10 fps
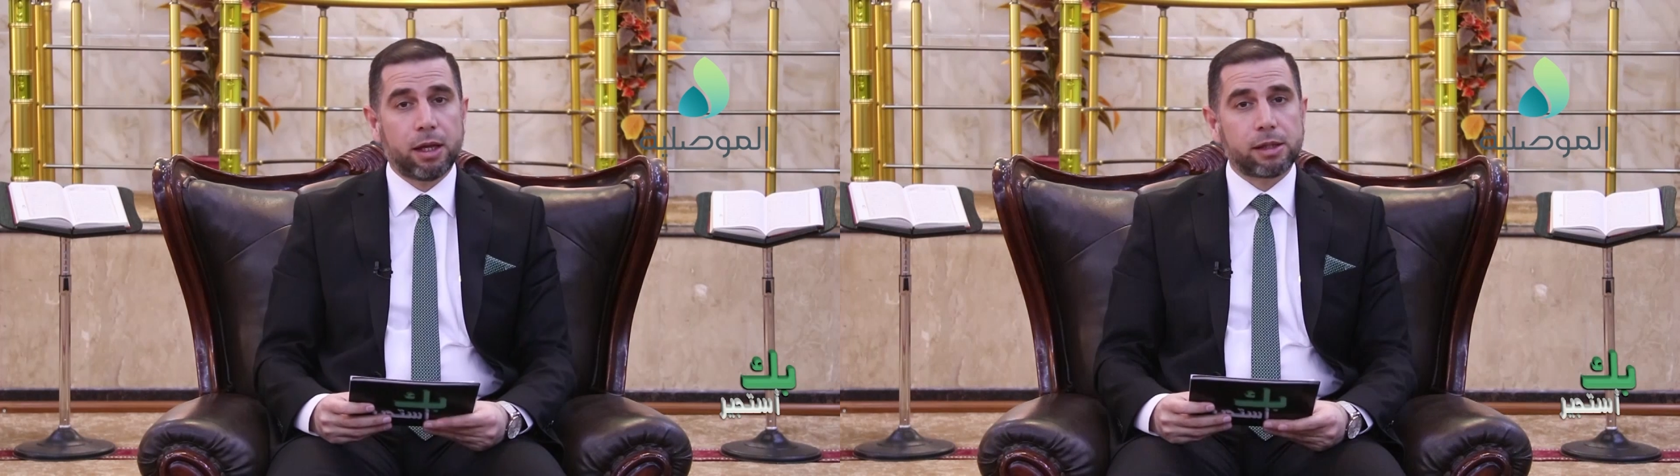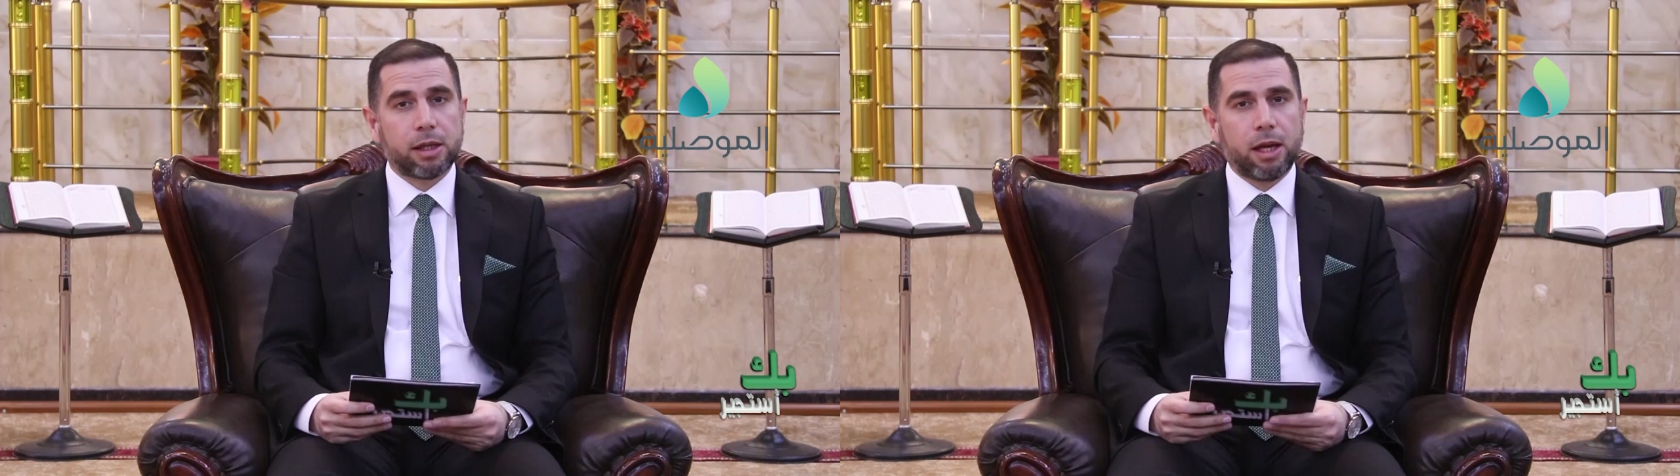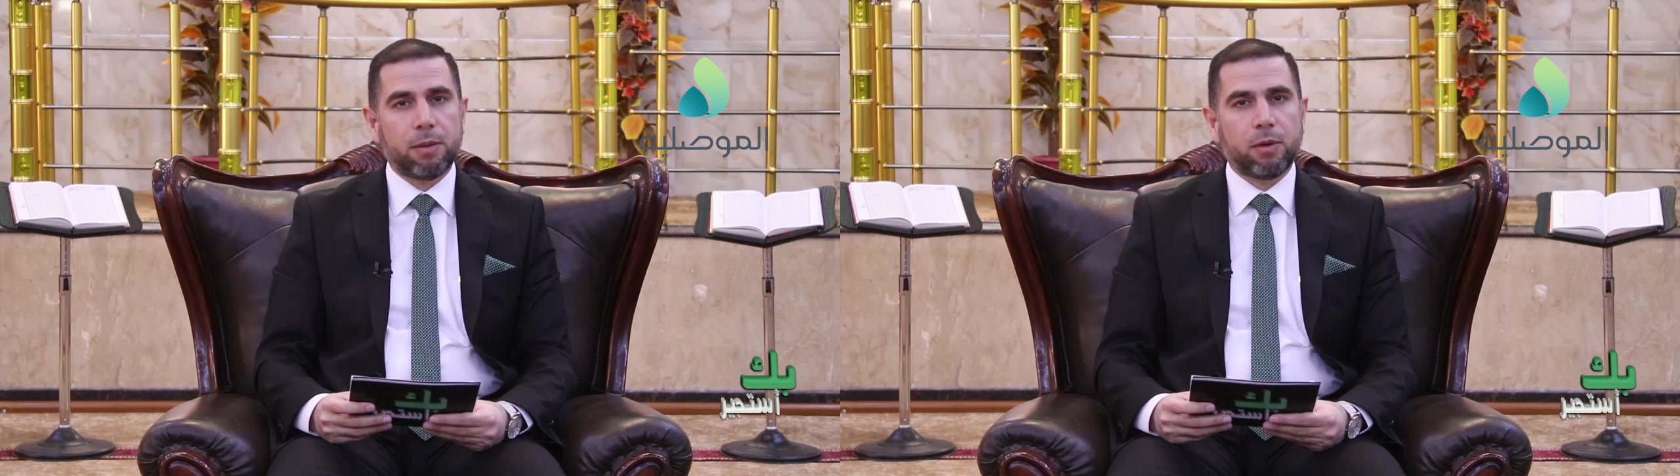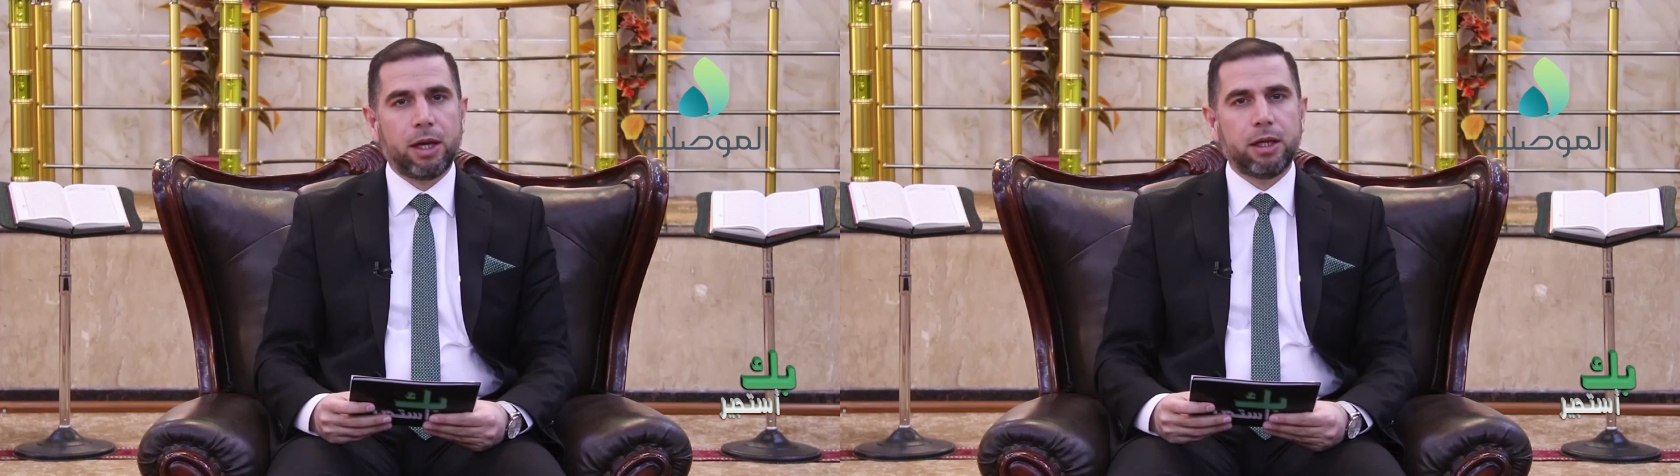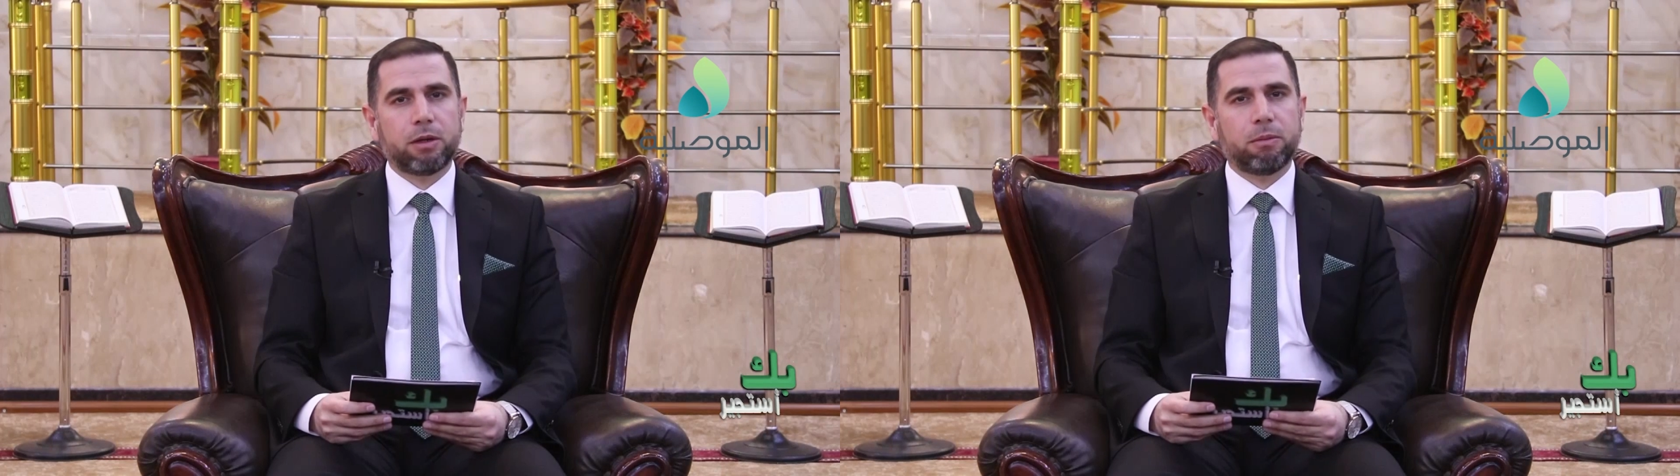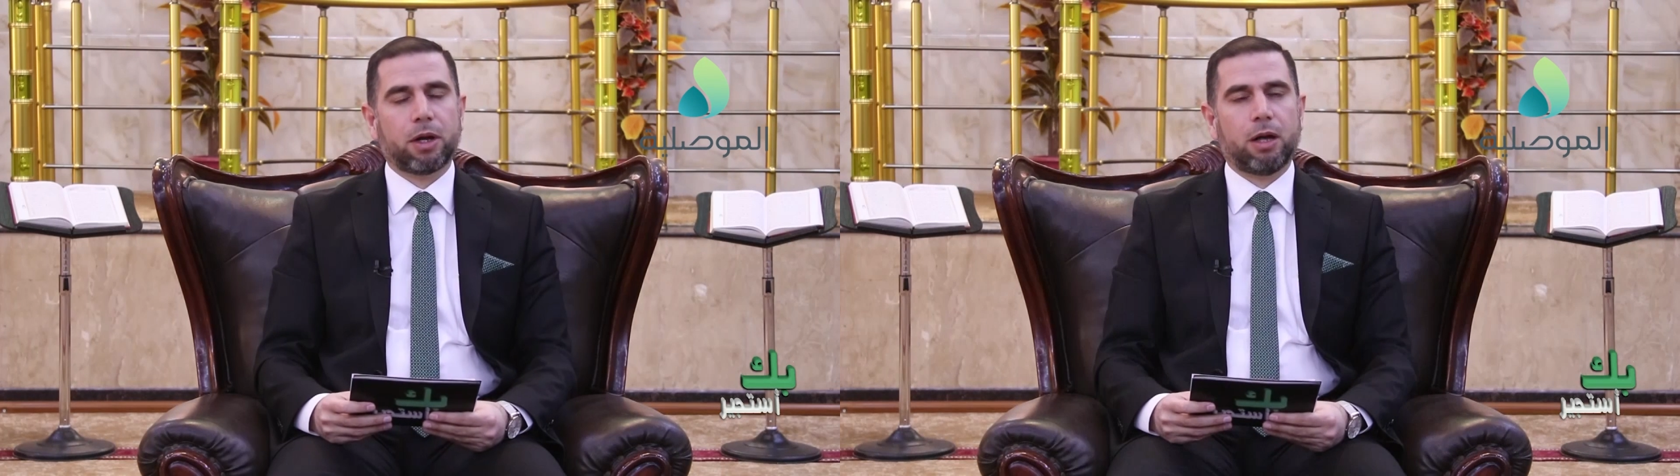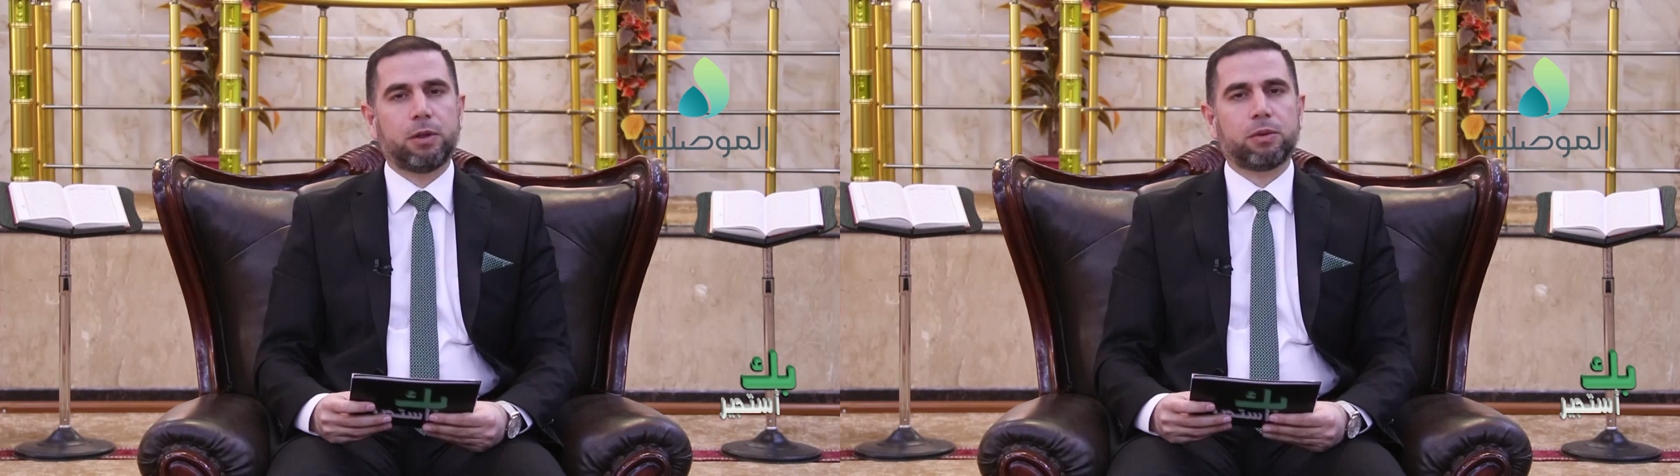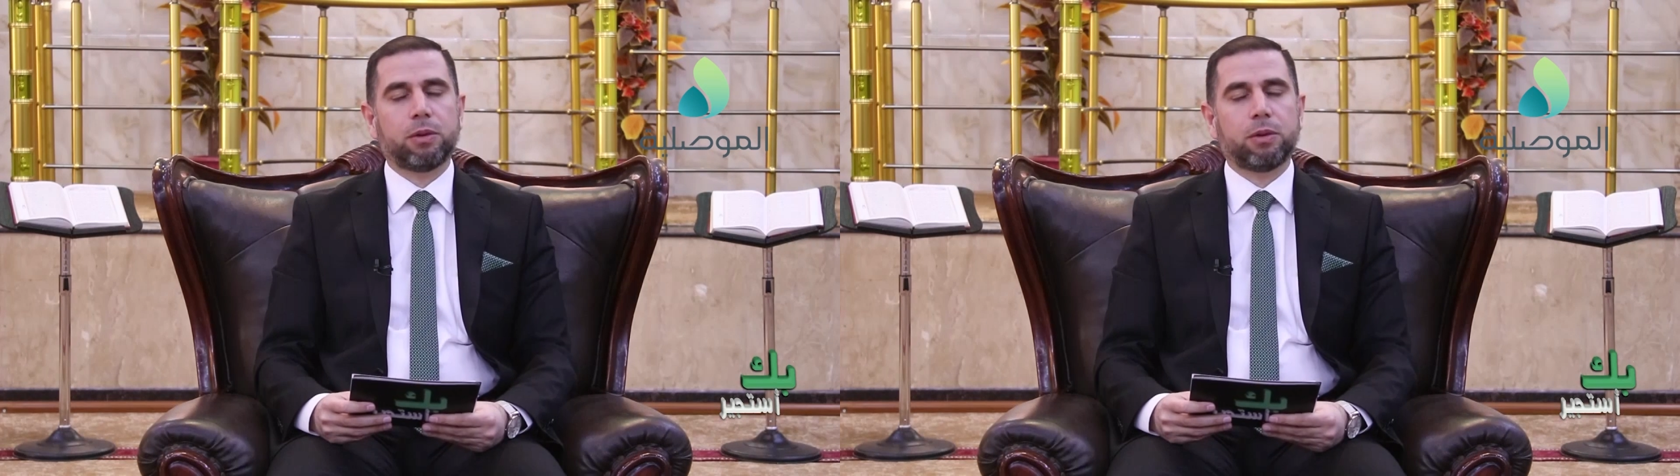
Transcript: السلام عليكم ورحمة